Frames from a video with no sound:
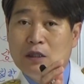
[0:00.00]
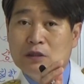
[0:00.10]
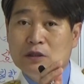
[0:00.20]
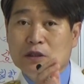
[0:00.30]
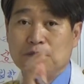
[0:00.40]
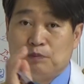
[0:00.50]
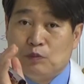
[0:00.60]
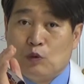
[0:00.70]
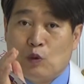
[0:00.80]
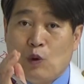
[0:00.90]
지금
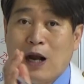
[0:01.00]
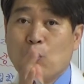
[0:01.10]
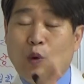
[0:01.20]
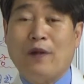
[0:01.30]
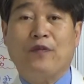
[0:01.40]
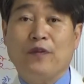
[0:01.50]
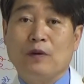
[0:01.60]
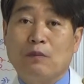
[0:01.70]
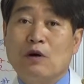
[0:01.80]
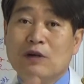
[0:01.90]
확고한
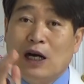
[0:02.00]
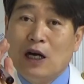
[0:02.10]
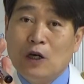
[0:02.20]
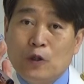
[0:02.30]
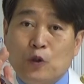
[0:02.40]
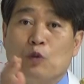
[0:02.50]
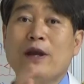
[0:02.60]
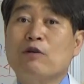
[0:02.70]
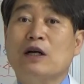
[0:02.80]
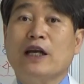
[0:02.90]
뭔가
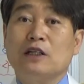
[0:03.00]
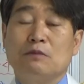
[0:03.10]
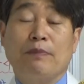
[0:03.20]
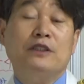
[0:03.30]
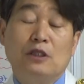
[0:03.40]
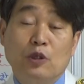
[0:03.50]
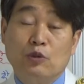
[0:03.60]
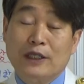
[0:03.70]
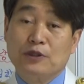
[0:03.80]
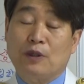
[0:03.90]
동맹관계를
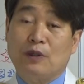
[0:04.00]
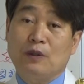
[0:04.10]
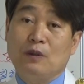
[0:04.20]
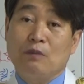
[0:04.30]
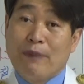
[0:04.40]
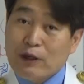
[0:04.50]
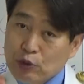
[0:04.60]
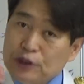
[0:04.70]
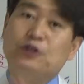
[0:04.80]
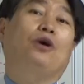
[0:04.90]
맺으려고 하죠.
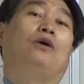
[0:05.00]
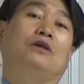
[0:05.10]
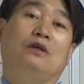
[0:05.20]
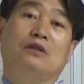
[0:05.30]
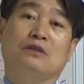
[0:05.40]
맺고 있죠.